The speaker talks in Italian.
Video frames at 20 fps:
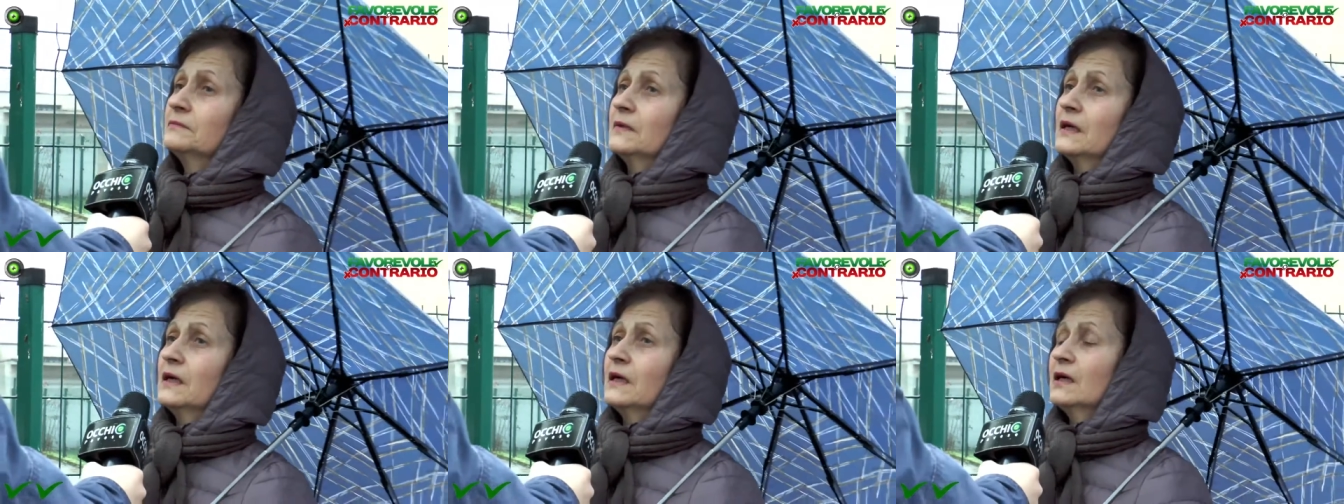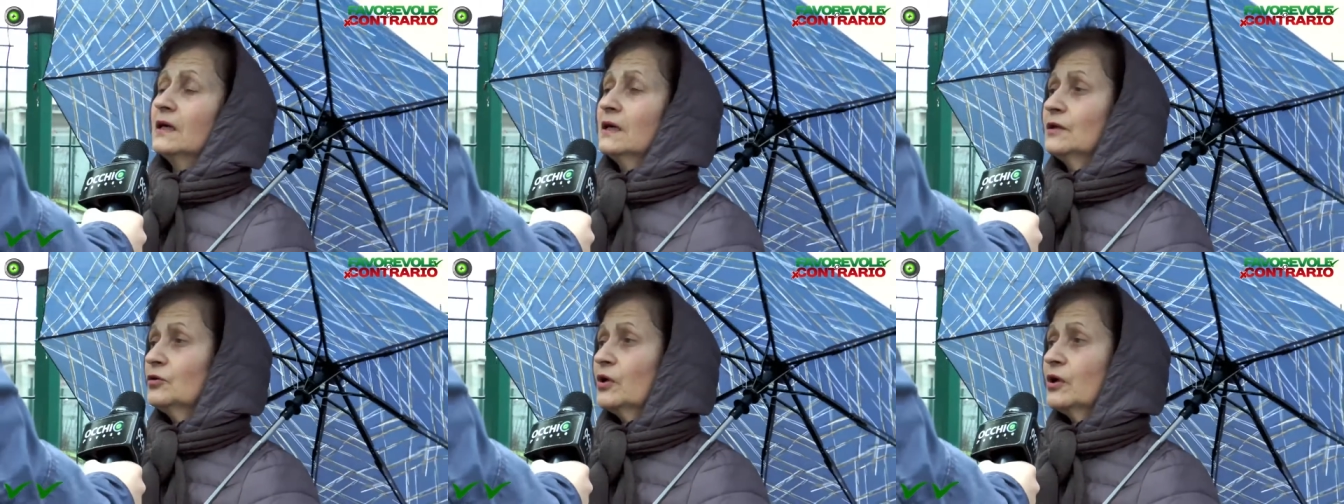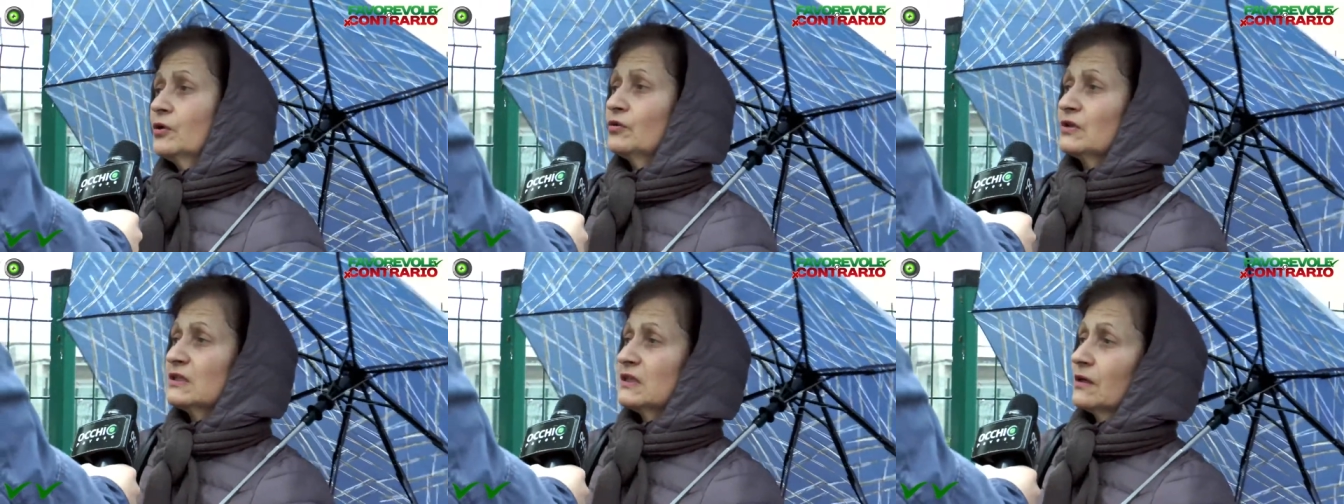a noi
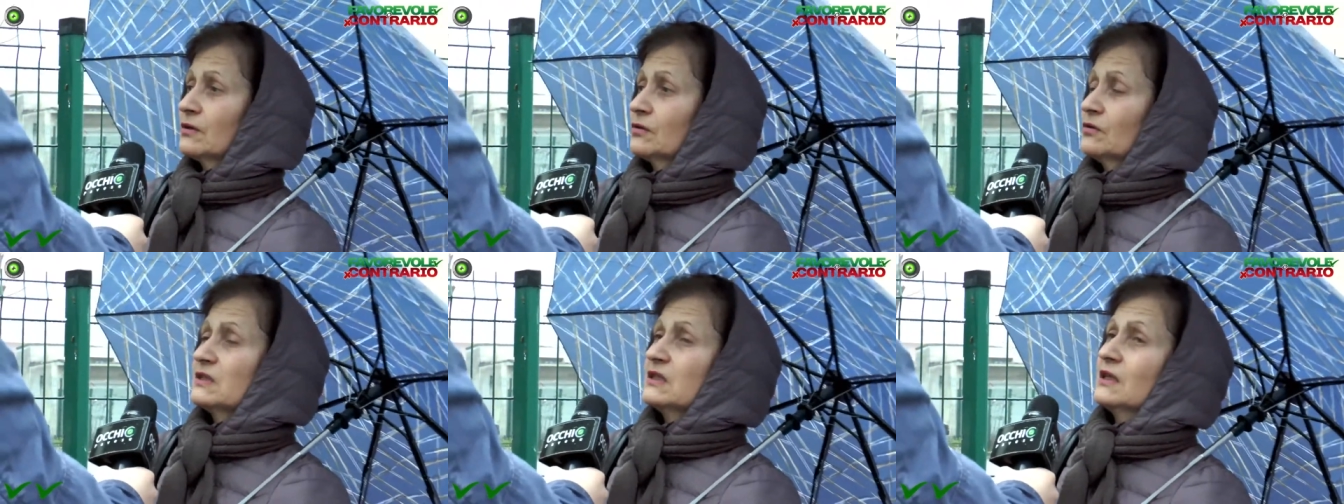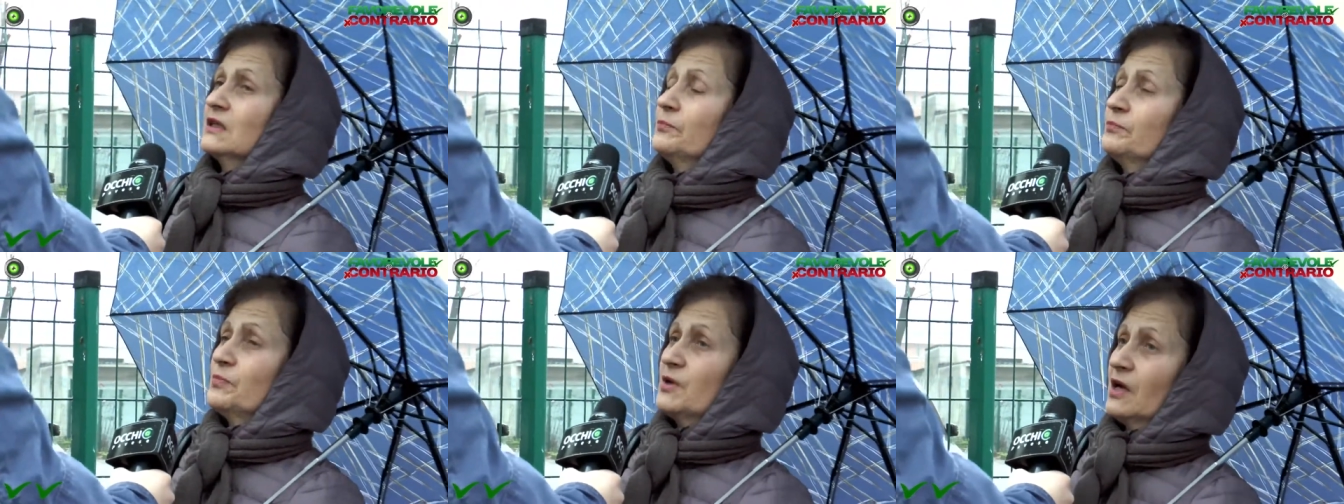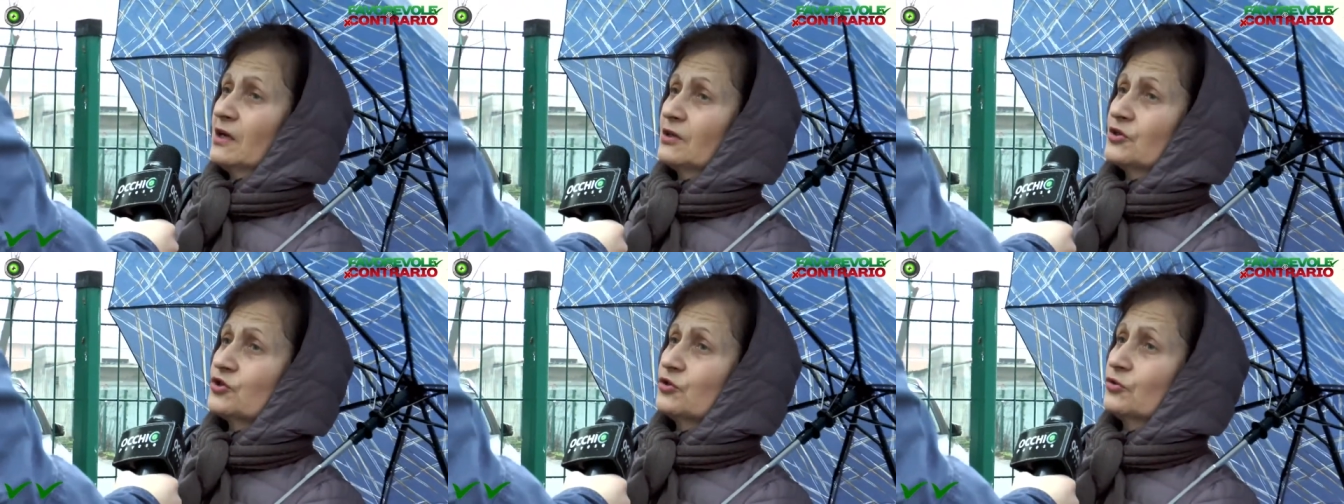queste cose ne
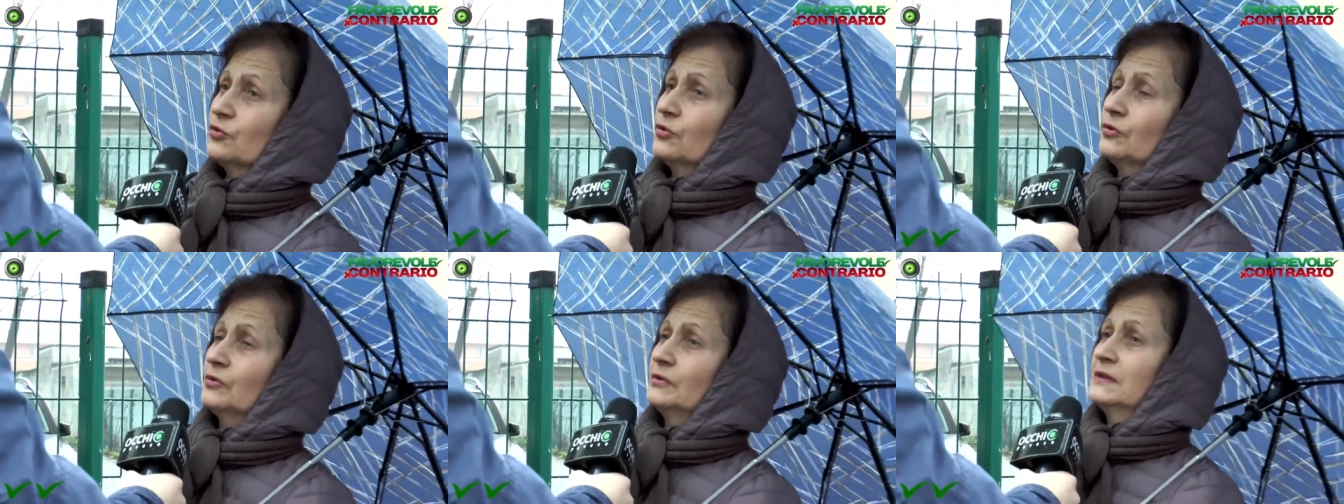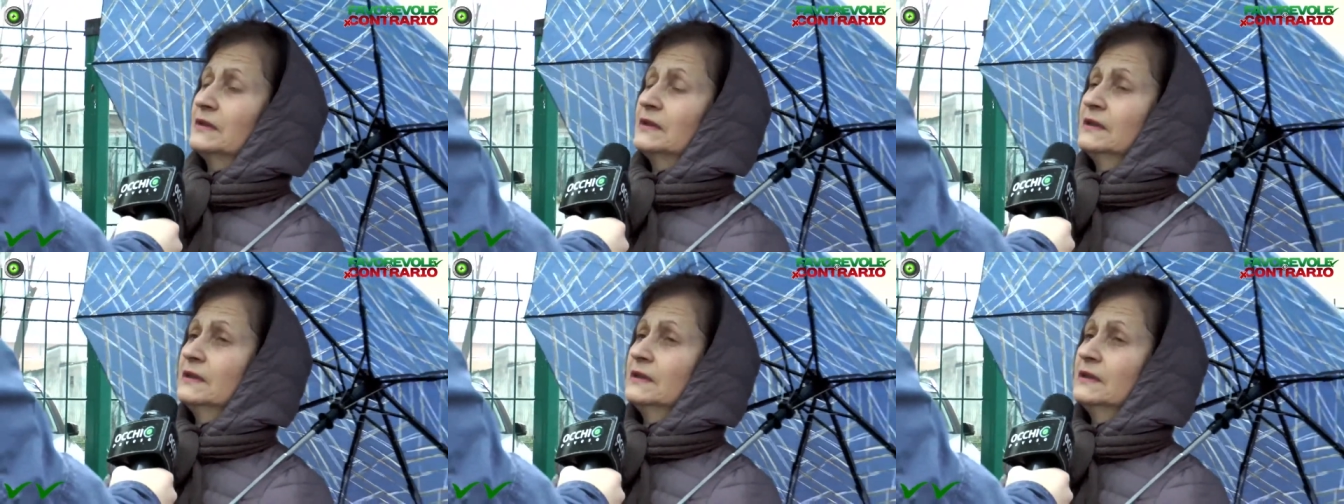piacciono